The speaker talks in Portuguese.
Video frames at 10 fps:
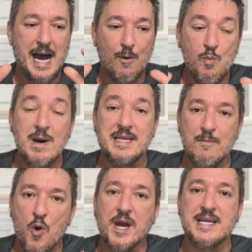Uma
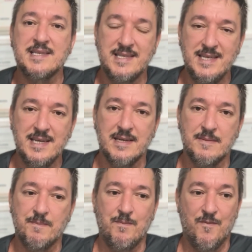
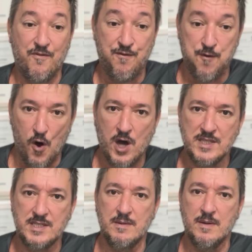democracia
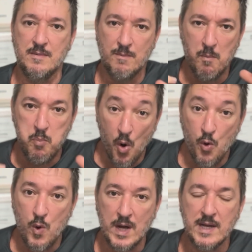forte,
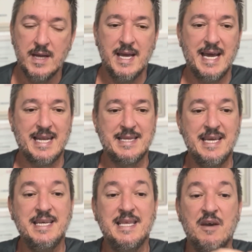boa, ela
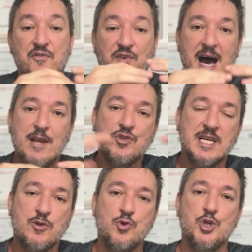tem que ter vários
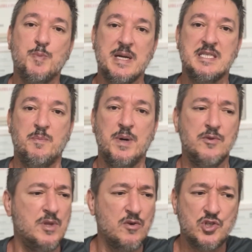atores
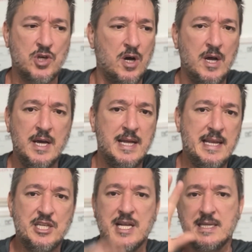participando, não só
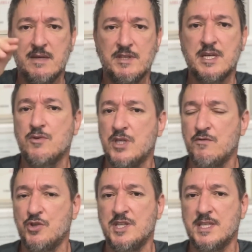legislativo, executivo e
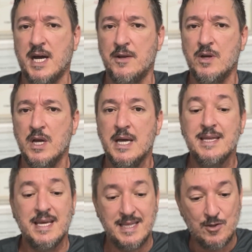judiciário.
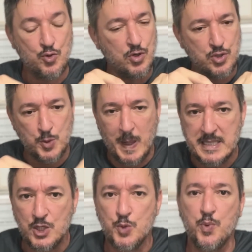Tem que ter todos os
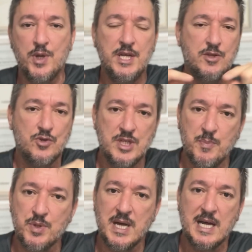partidos políticos,
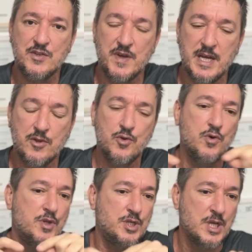deputados,
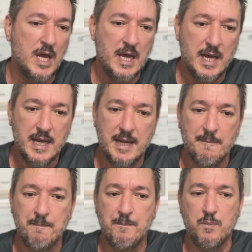vereadores,
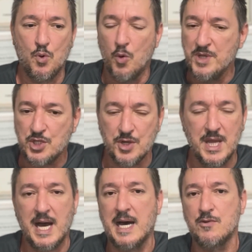é,
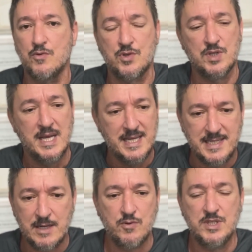comissionados,
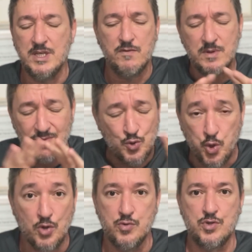executivos,
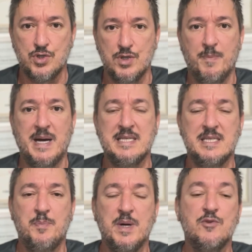todos
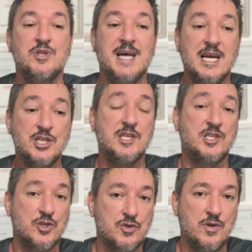participando das
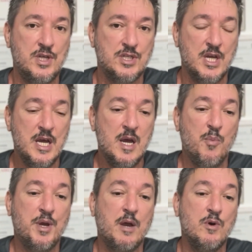decisões,
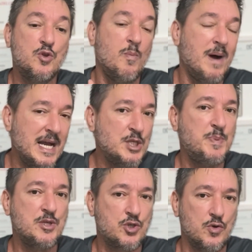porque quanto mais
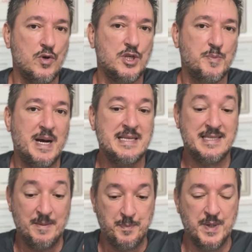pessoas
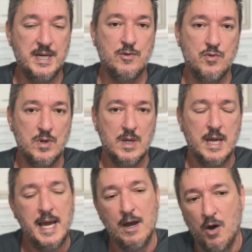participando,
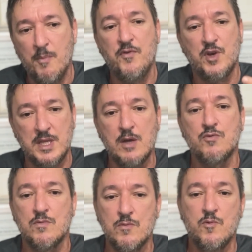é óbvio que tem
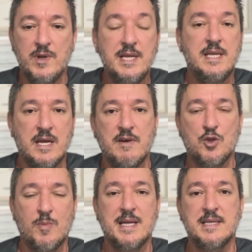um, um líder que vai
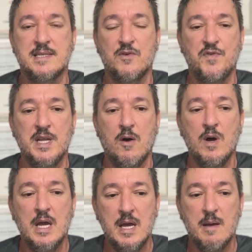tomar a decisão
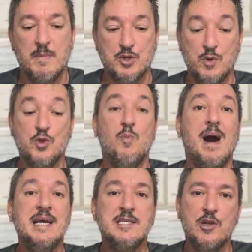final. Mas quanto
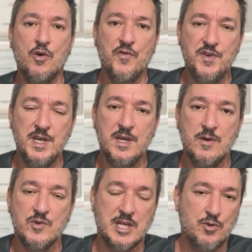mais ele ouvir
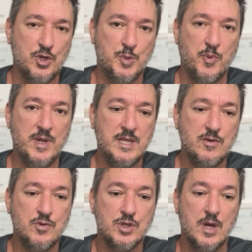os atores
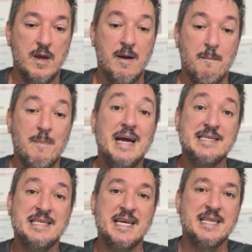políticos, mais
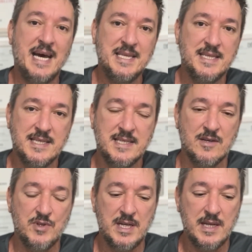acertada é a
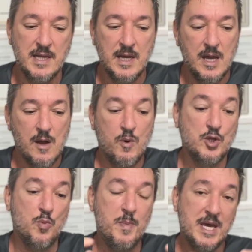decisão dele.
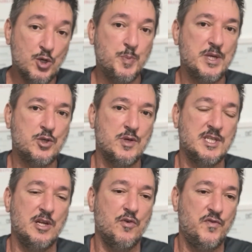Quanto menos pessoas
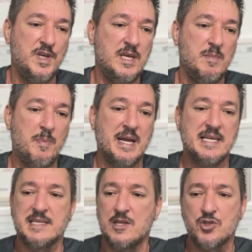ele ouvir, me
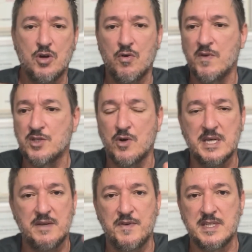parece que ele só conversou com a
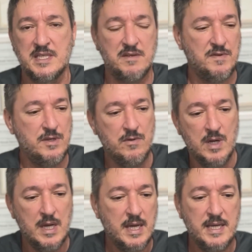Defesa Civil
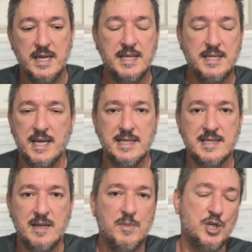e entre eles
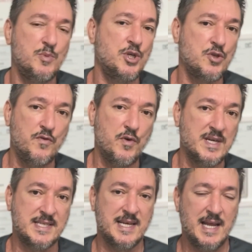ali mesmo resolveu
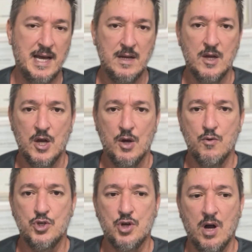cancelar
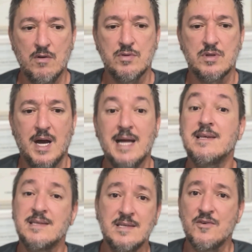os jogos, a
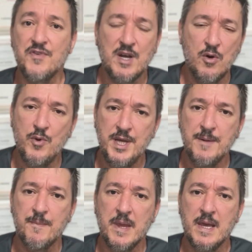decisão fica ruim.